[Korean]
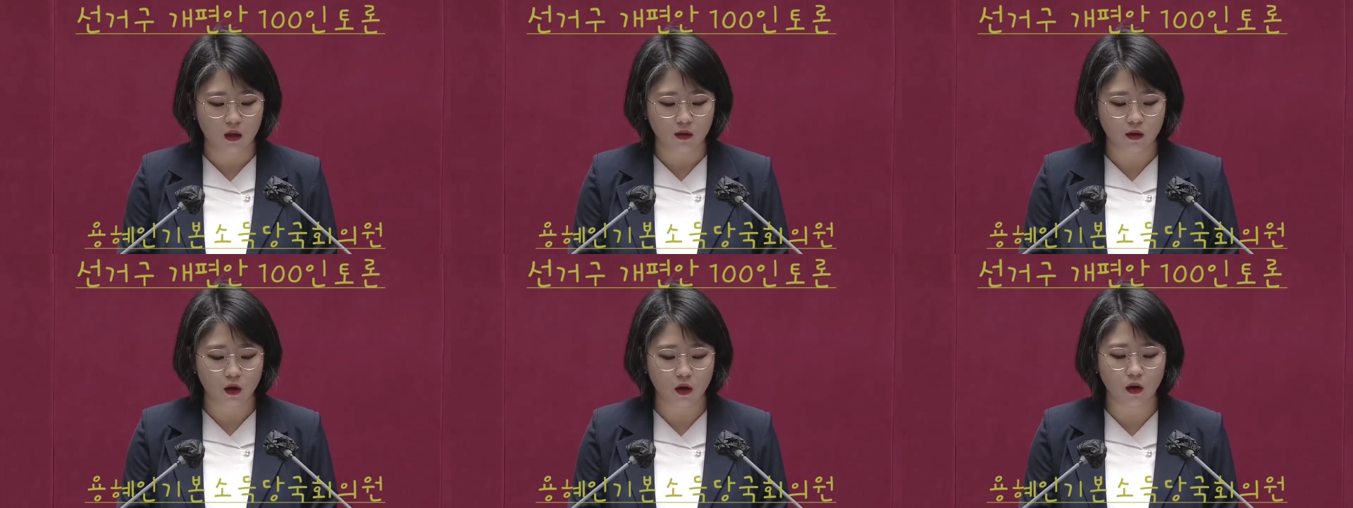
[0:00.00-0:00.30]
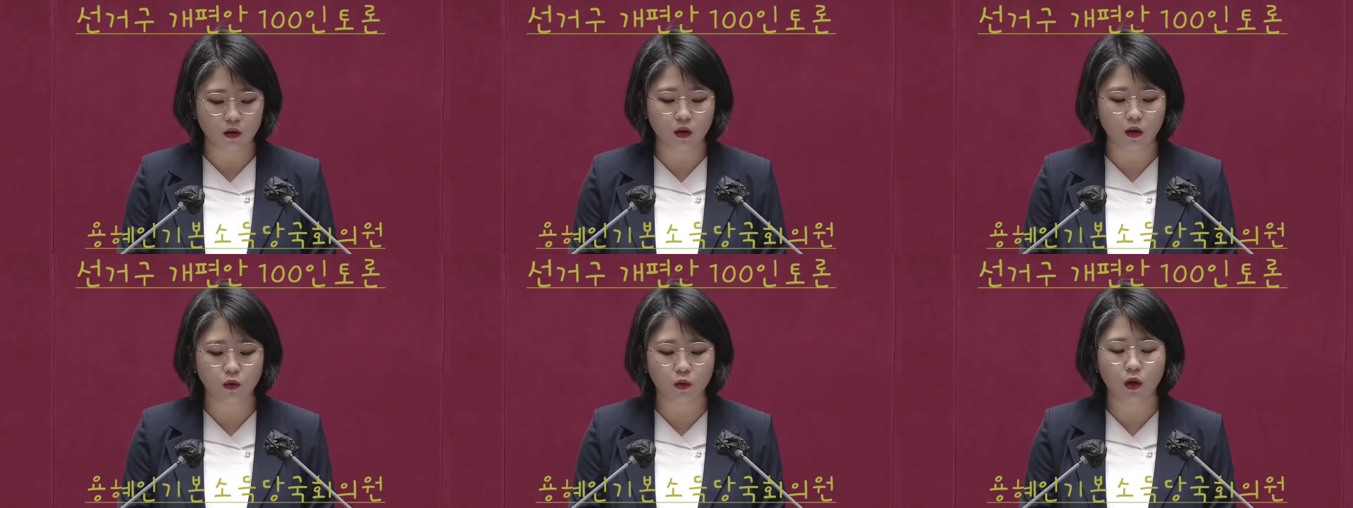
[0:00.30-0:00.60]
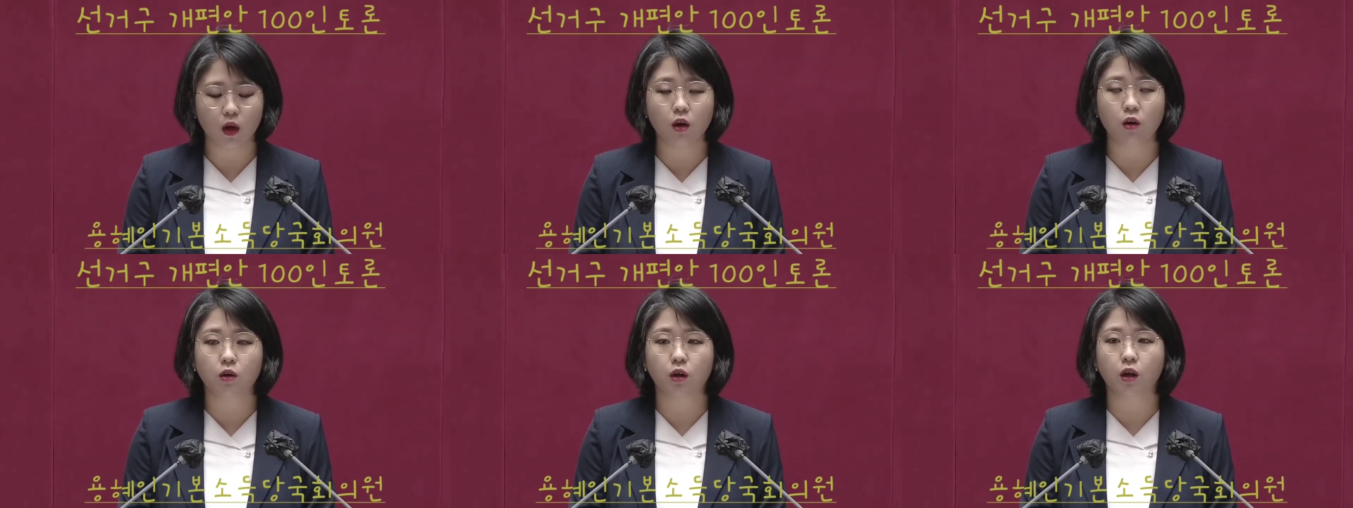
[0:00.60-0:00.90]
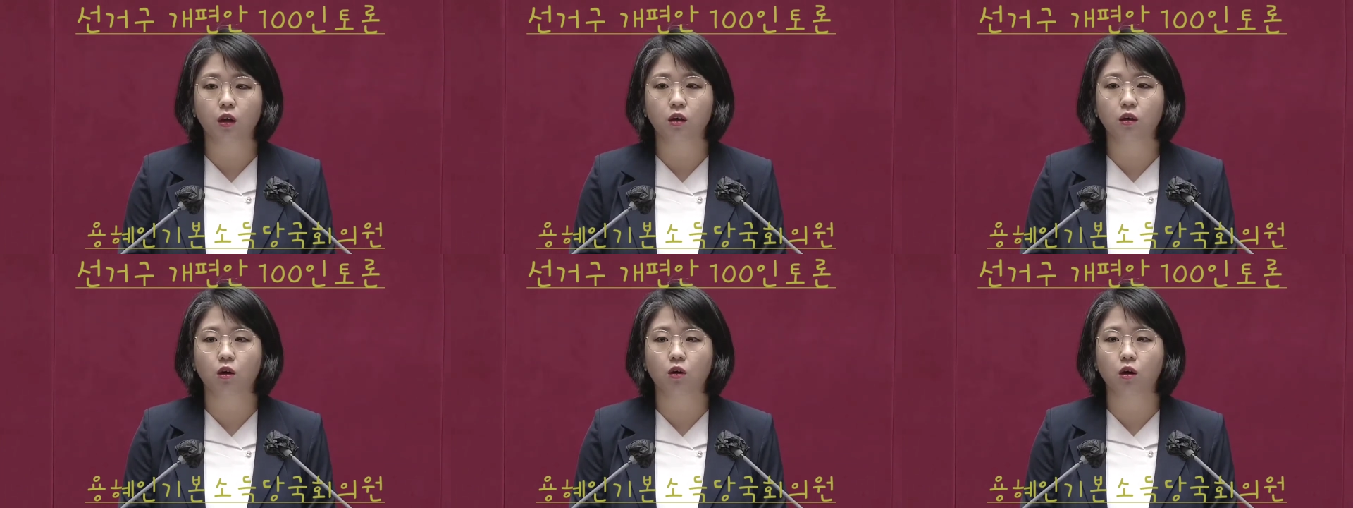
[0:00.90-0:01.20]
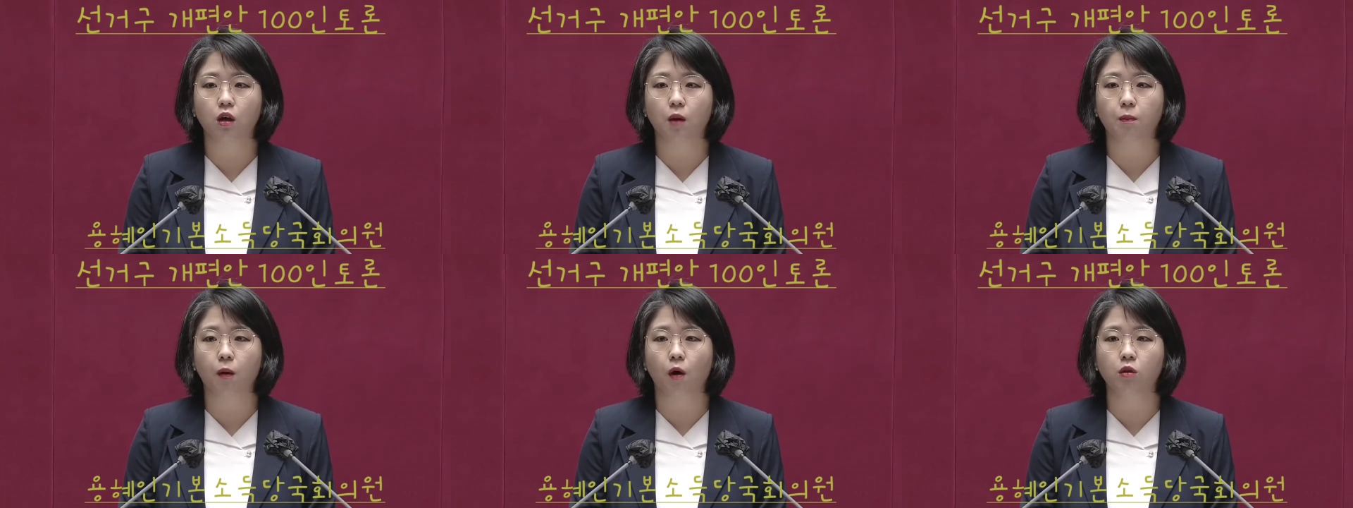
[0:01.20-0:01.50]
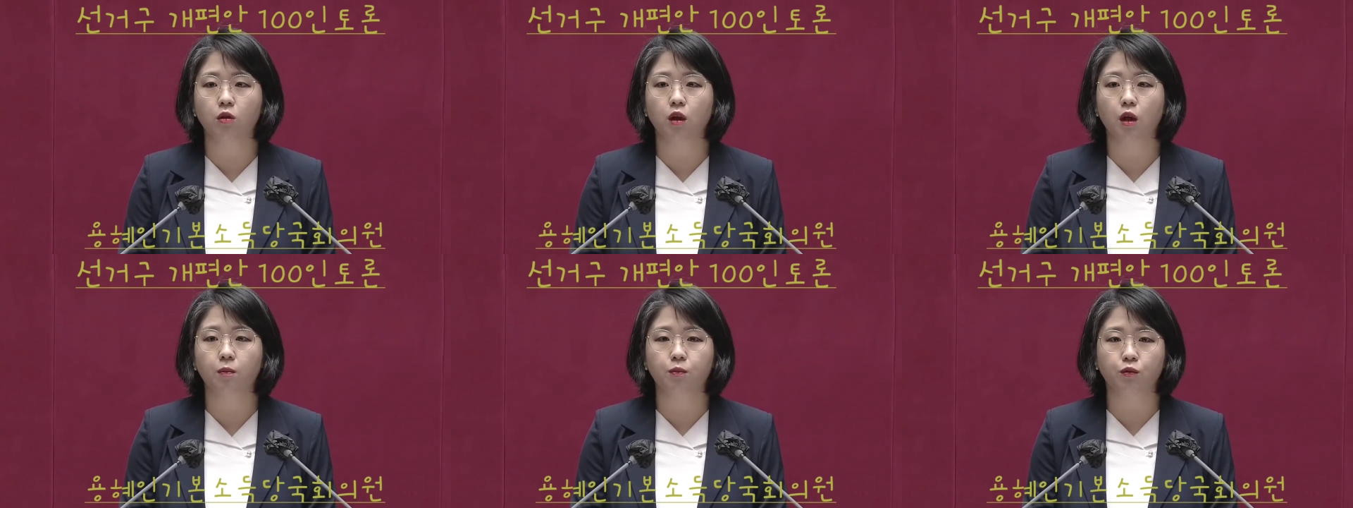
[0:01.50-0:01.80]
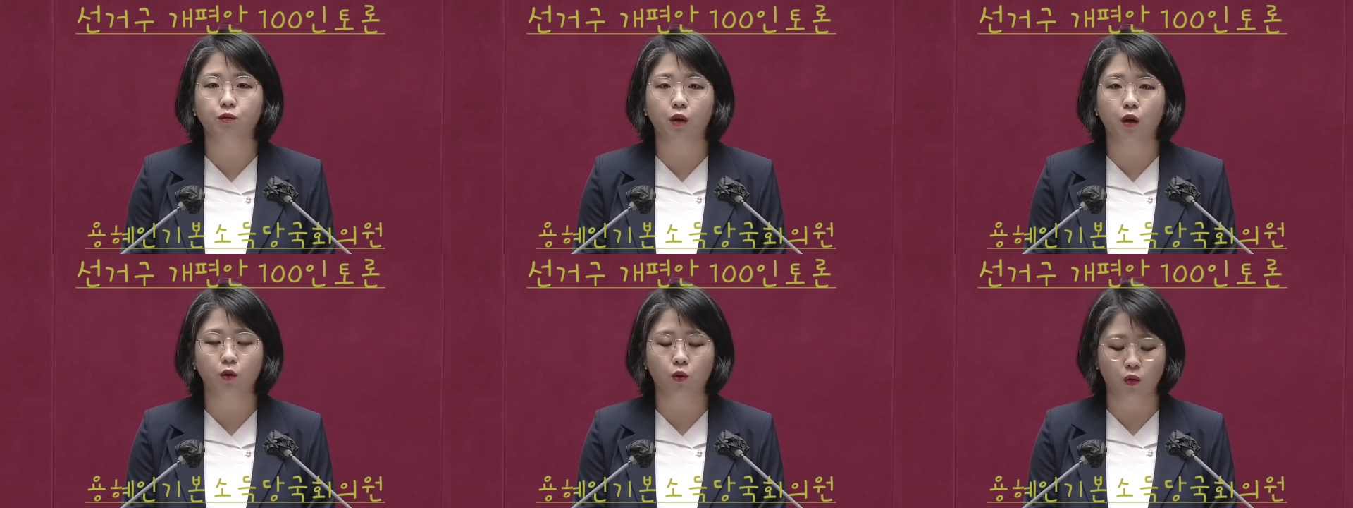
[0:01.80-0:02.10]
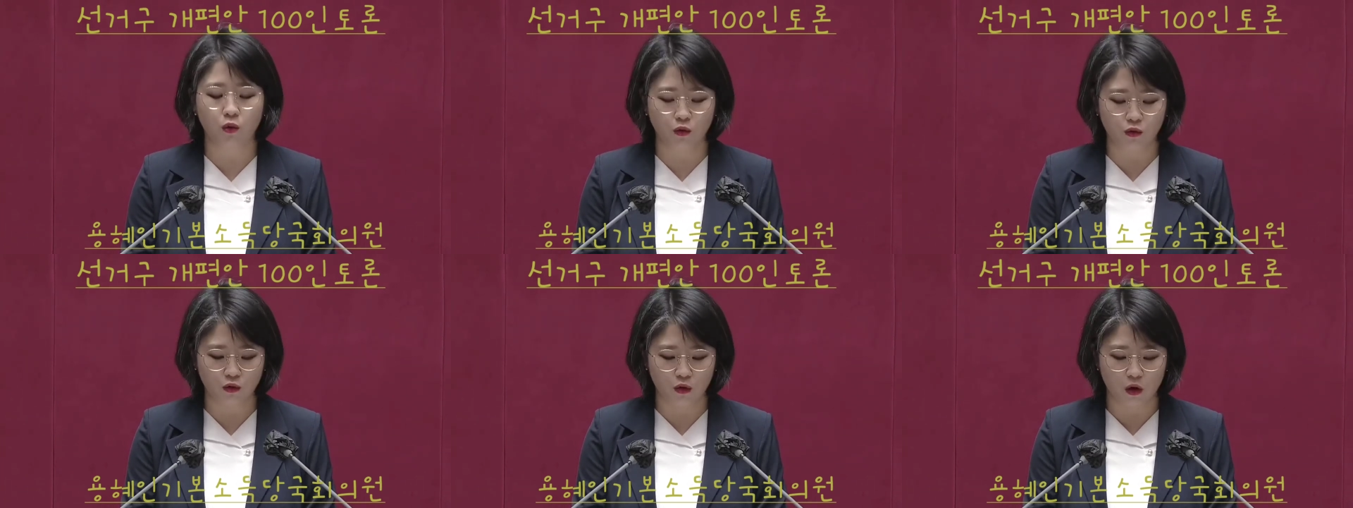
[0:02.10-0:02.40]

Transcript: 선거제도 개혁이 그렇게 번갯불에 콩